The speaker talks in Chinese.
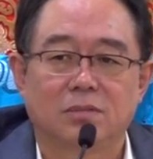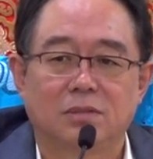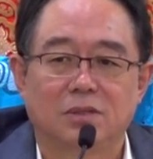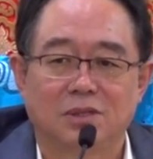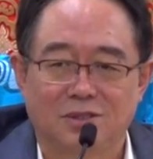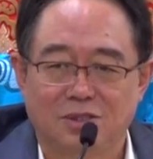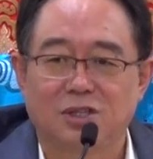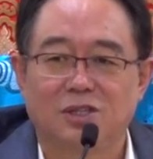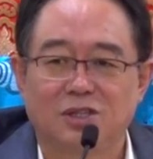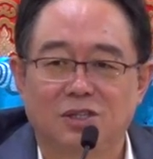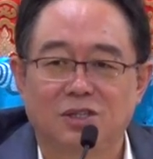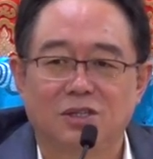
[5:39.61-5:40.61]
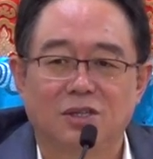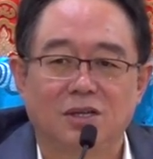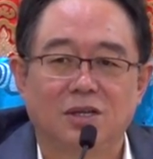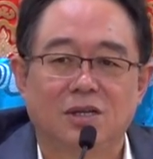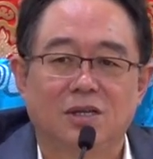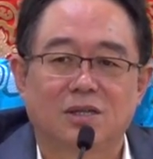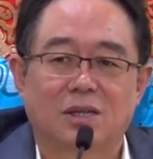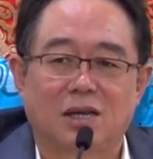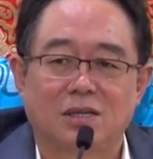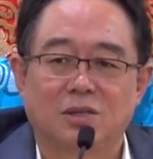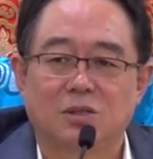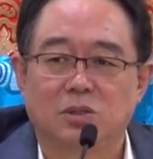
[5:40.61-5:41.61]
那这个
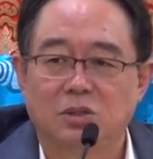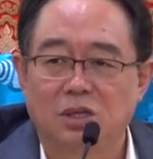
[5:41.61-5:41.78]
它的